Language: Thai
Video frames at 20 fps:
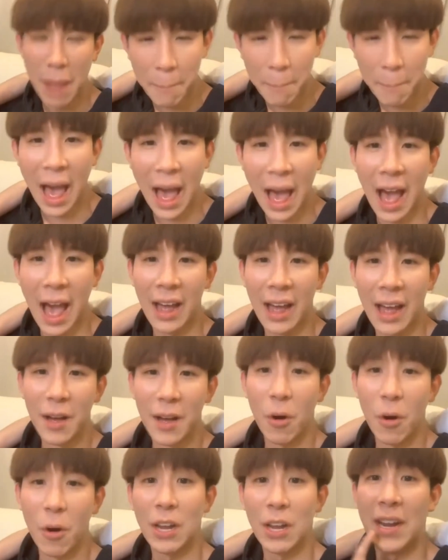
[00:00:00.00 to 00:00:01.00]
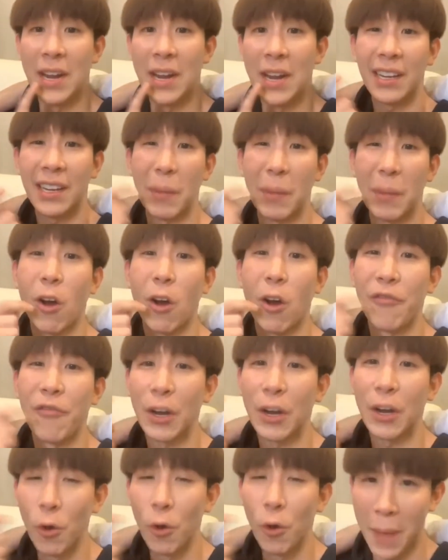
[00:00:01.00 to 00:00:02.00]
ทีมหมาป่าพอดีวันนี้ไปถอน
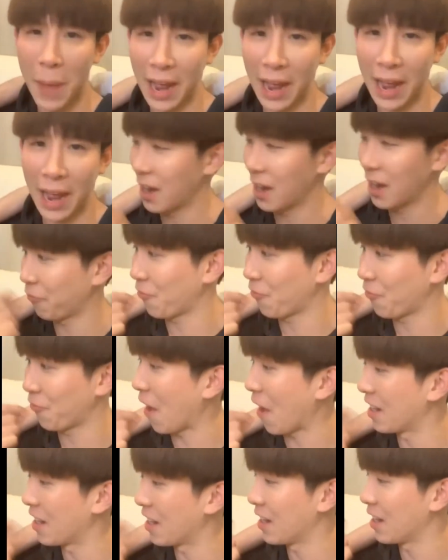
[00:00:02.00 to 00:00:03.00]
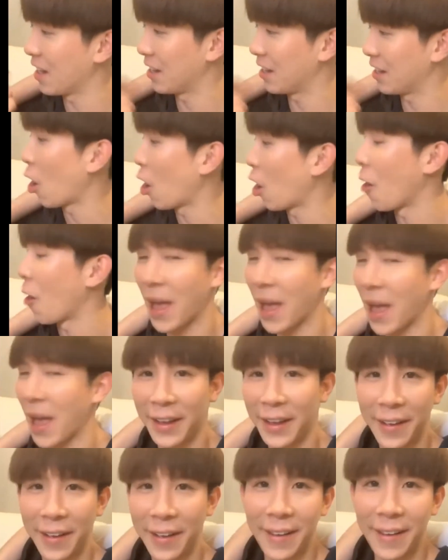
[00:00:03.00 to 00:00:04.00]
ฟันคุดมาไงเลยฟันเลยหล่อไป
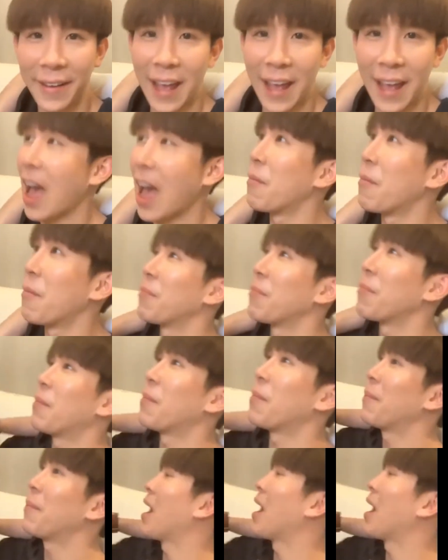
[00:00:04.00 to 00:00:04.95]
นะฮะอามัน